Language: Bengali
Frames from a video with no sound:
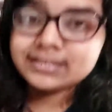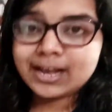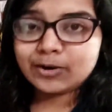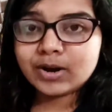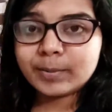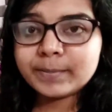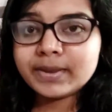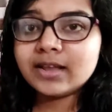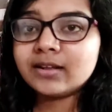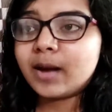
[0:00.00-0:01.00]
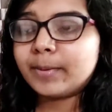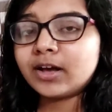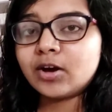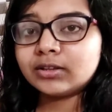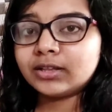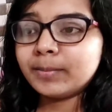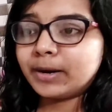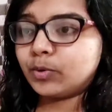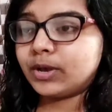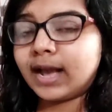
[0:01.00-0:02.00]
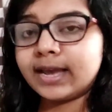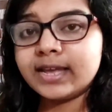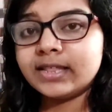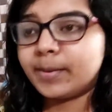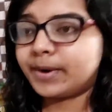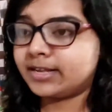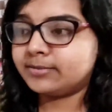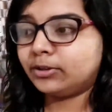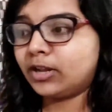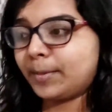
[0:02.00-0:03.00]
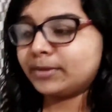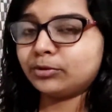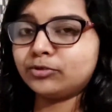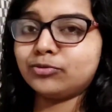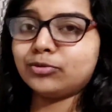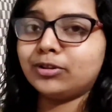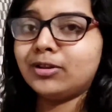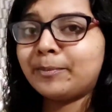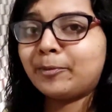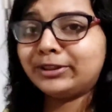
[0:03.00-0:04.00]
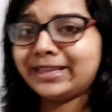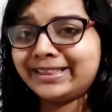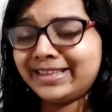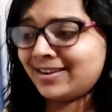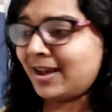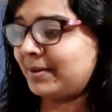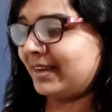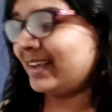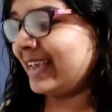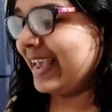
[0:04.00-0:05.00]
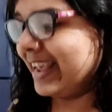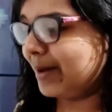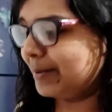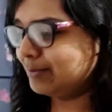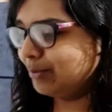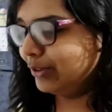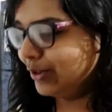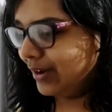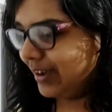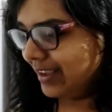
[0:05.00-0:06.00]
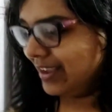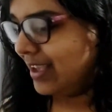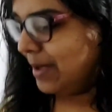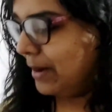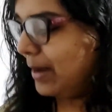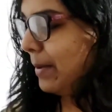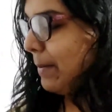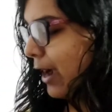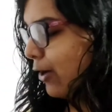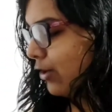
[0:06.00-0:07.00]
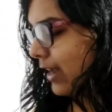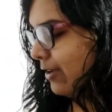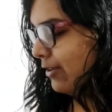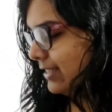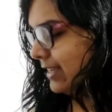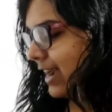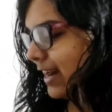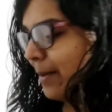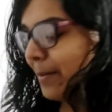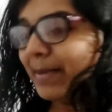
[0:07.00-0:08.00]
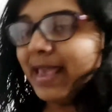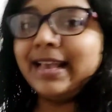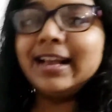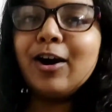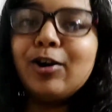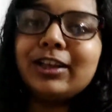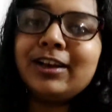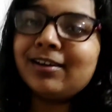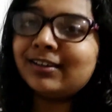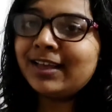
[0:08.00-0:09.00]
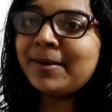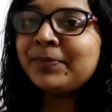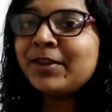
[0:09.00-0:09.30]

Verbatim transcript: এসেছি এখন আমার মেয়ের খাবার খাওয়াতে মানে ওকে খাইয়ে দিয়ে আমার হাজব্যান্ড তো নামাজ পড়তে শুরু করে দিল আর প্রতিদিন আমাকে খেয়ে নামাজ পড়তে হয় মানে আমার ভাগ্যটাই হচ্ছে খারাপ মেয়েকে খাওয়াতে খাওয়াতে